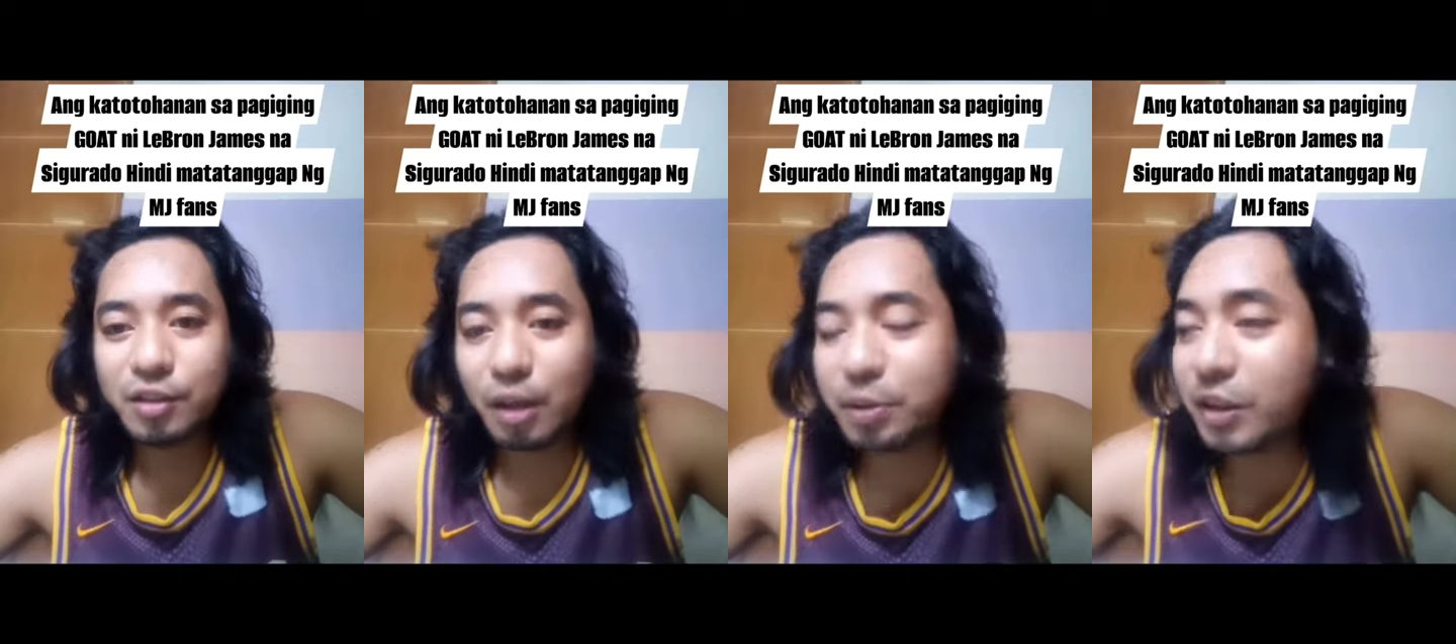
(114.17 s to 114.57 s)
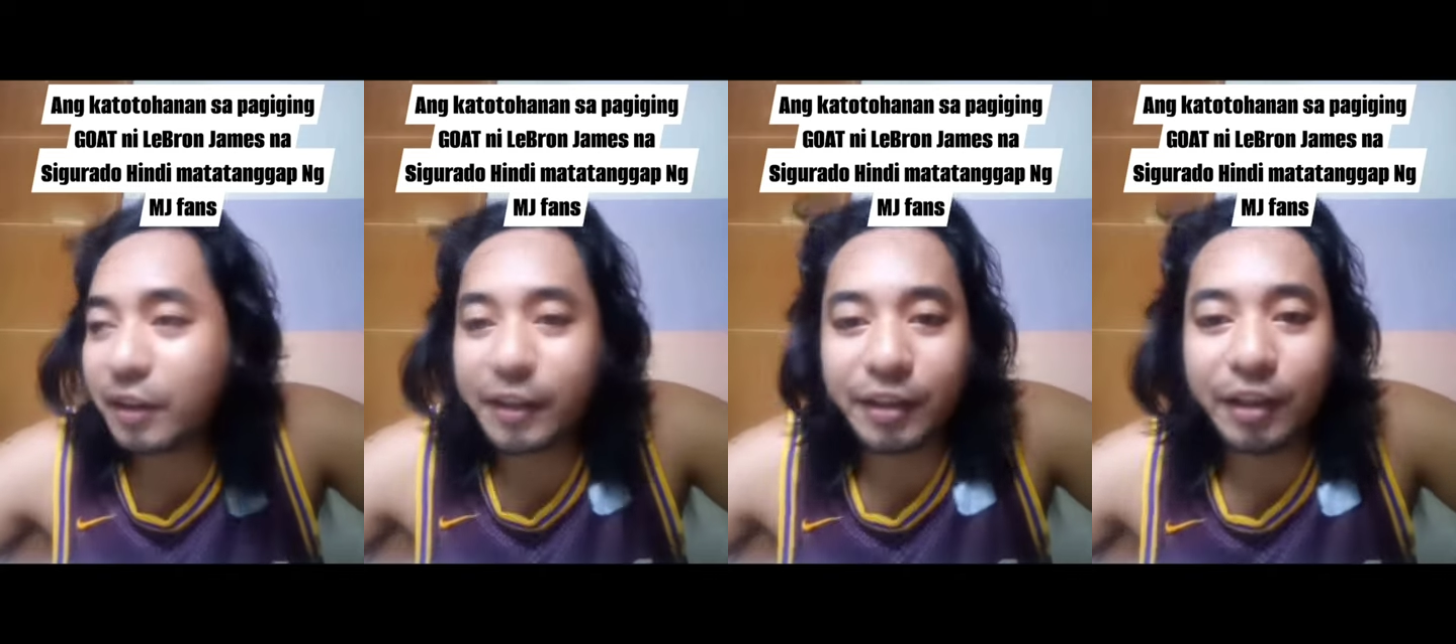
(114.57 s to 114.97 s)
Tapos
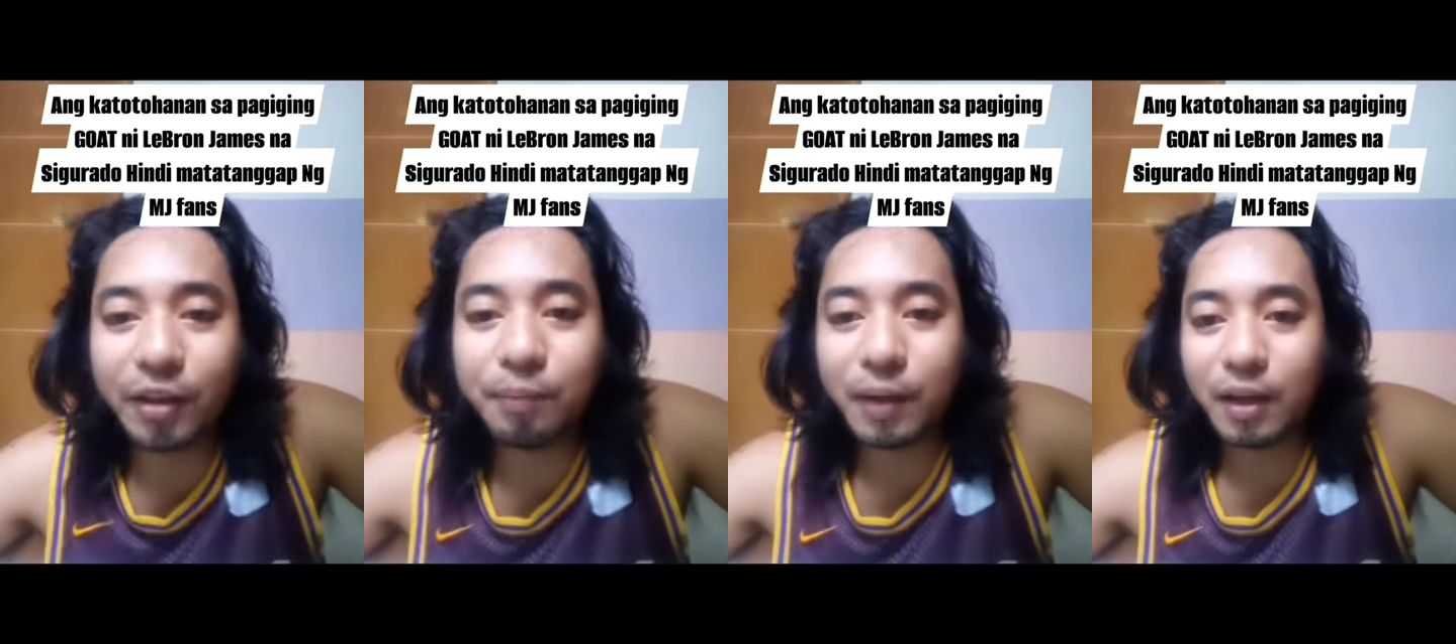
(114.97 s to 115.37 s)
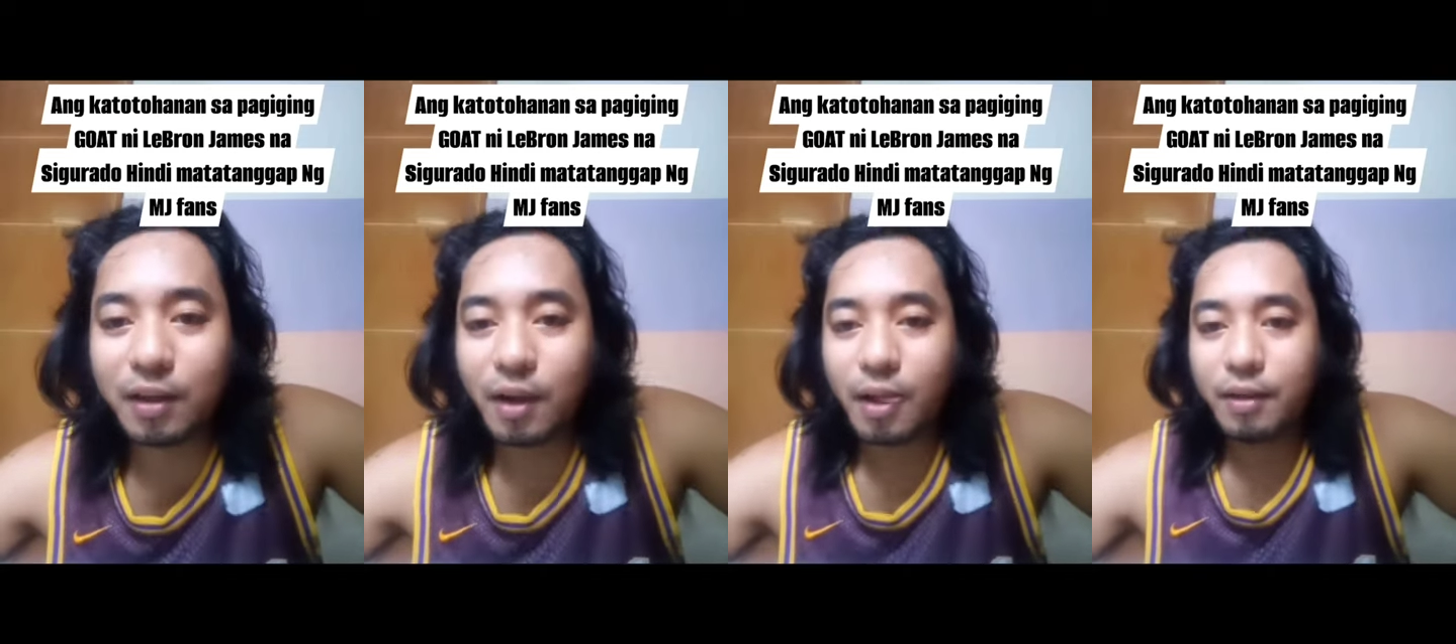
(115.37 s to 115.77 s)
nagretiro pa.
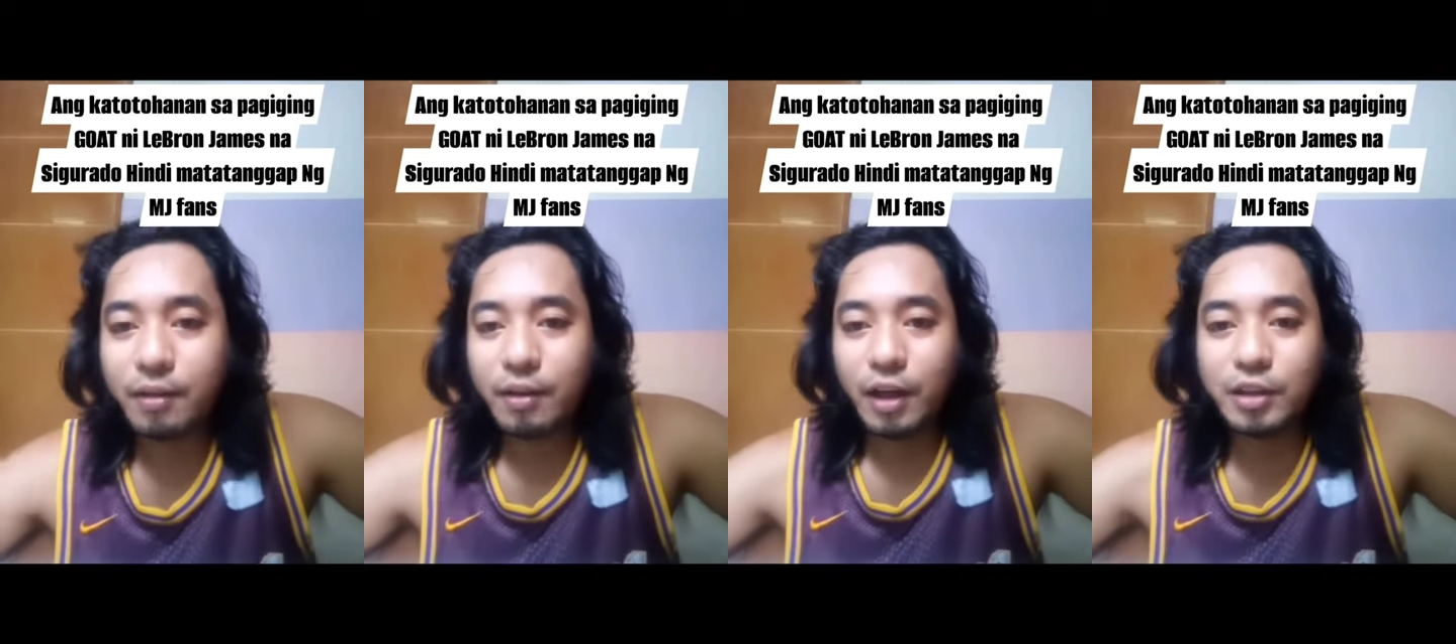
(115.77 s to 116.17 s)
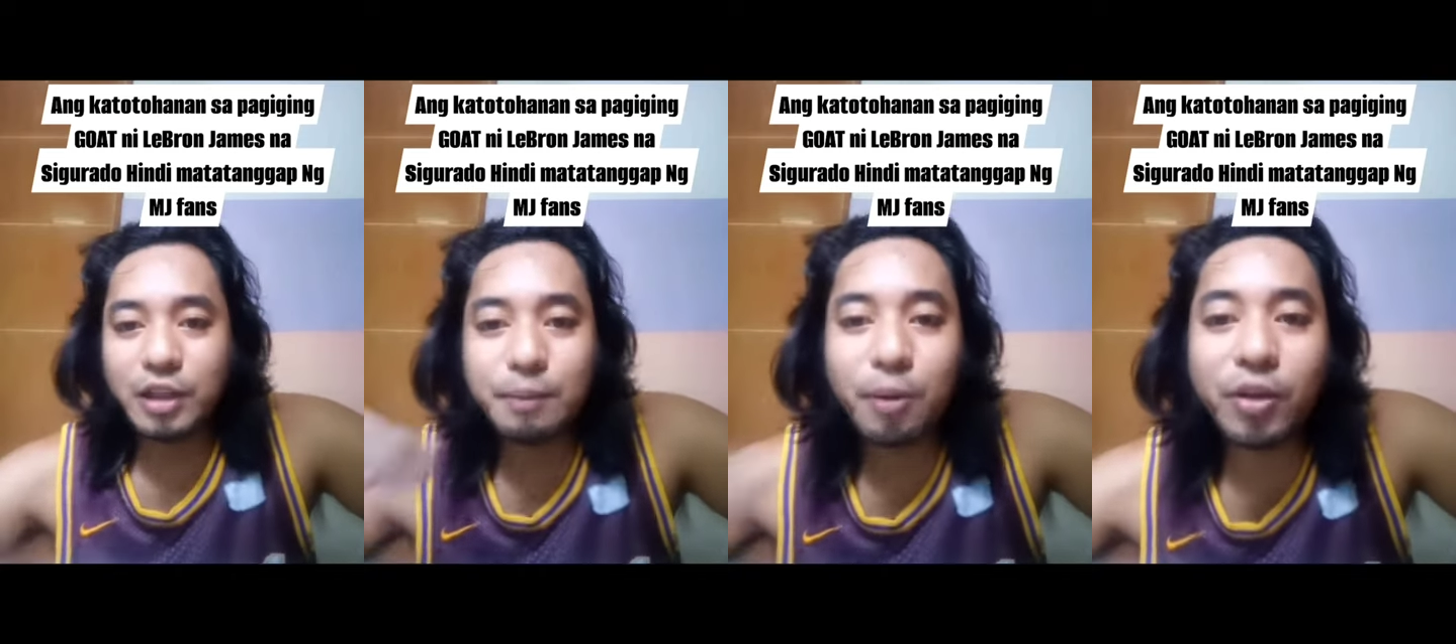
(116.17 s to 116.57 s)
Eh
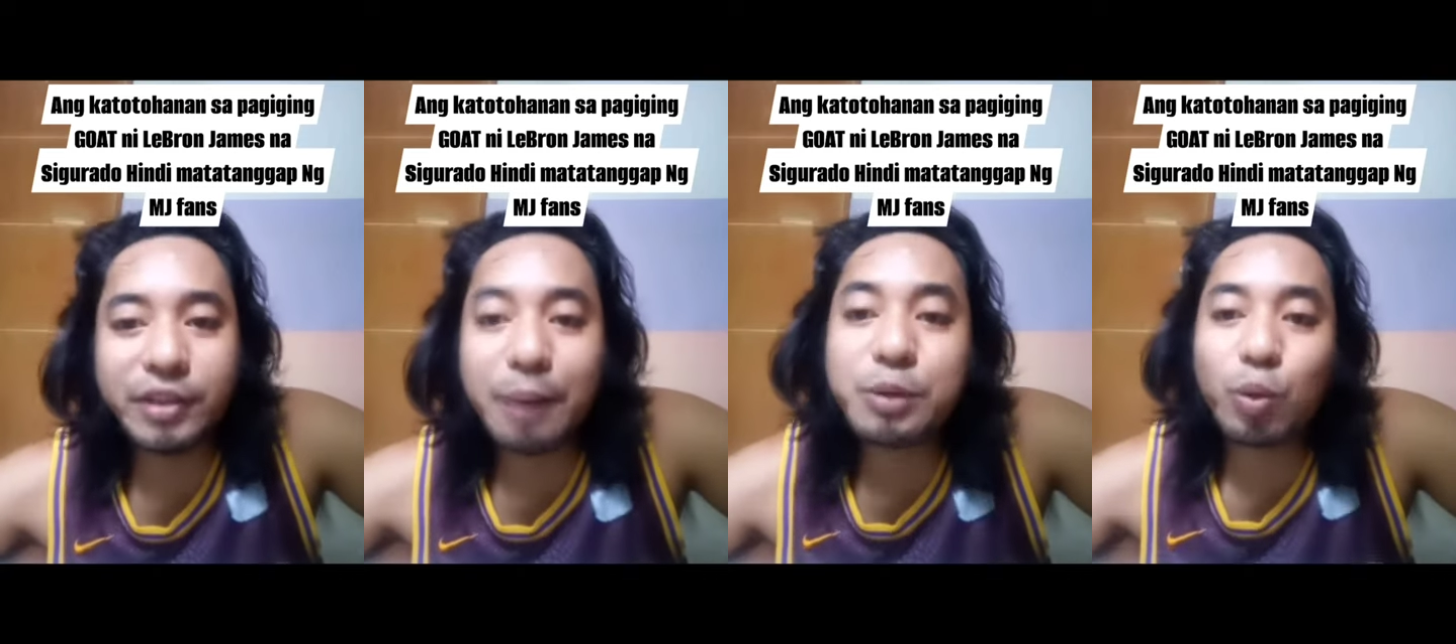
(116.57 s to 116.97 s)
si LeBron James